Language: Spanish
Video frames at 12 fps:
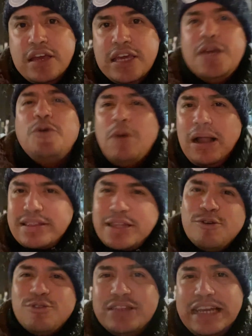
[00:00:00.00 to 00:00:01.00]
igual te
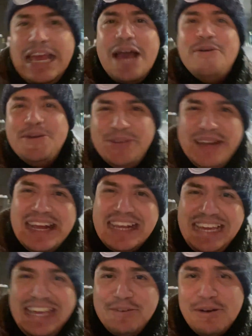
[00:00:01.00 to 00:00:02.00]
gustaría vivir
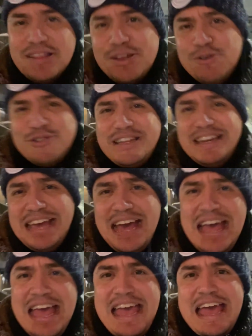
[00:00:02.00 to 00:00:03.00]
aquí, igual te gustaría
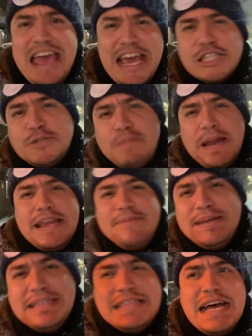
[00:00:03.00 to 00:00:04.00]

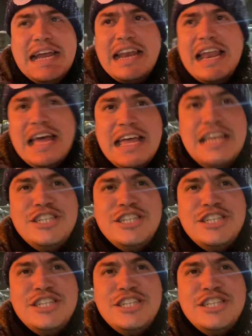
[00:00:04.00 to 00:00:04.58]
experimentarla.